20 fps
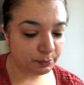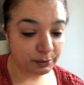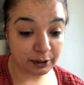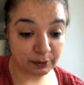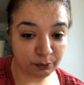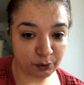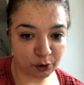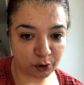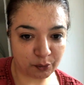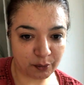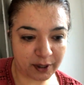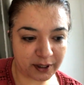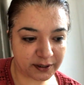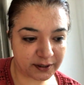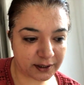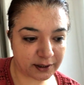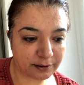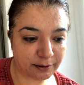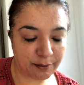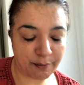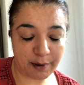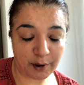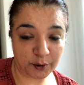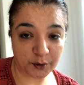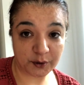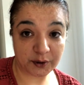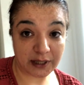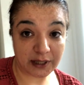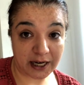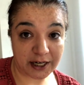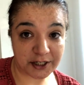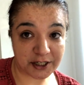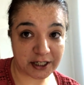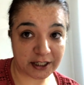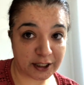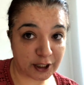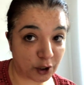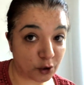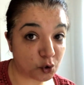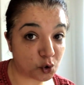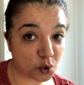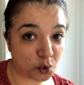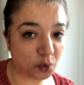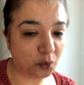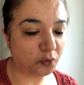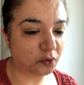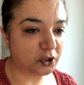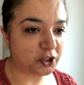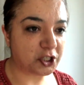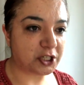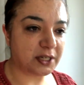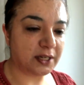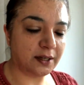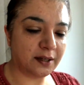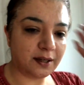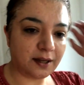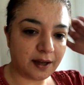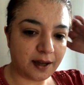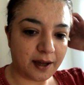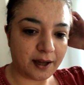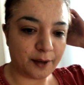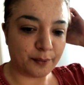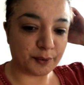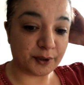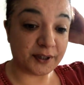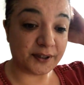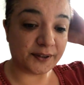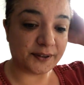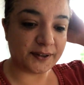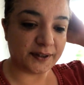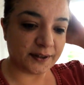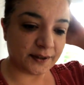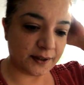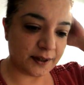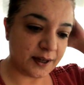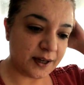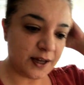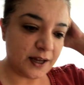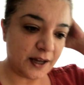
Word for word: Bilmiyorum artık ama Markus gerçekten çok feci, kızgın.